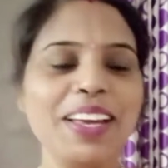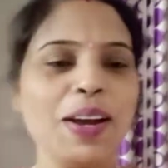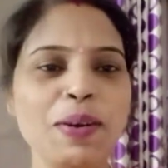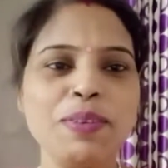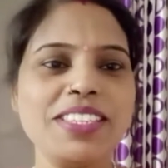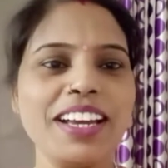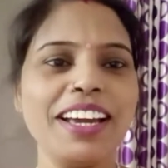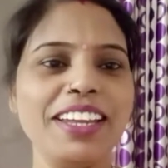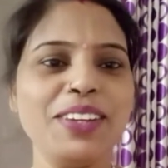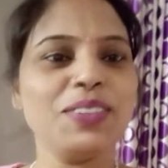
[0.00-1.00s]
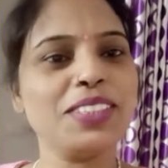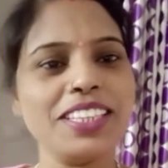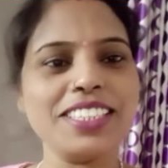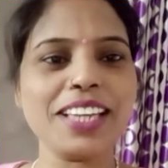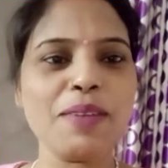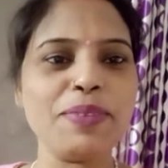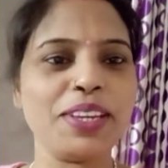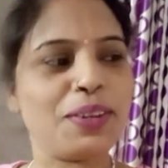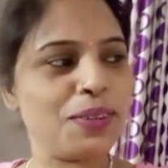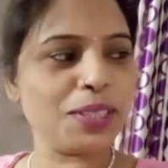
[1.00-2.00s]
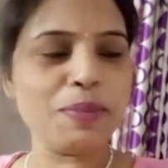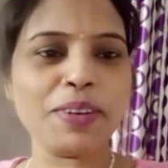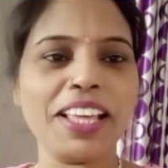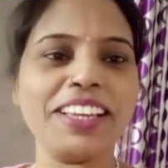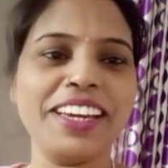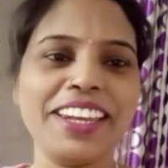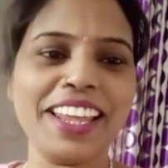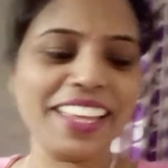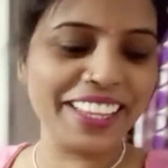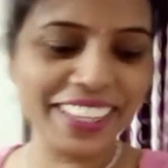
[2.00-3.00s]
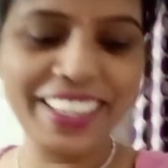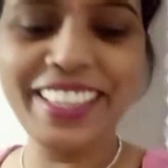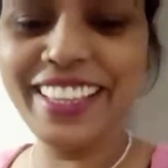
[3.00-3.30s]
अभी चका नहीं खुद की चाय पी के खुद की पढ़ाई कर रहा है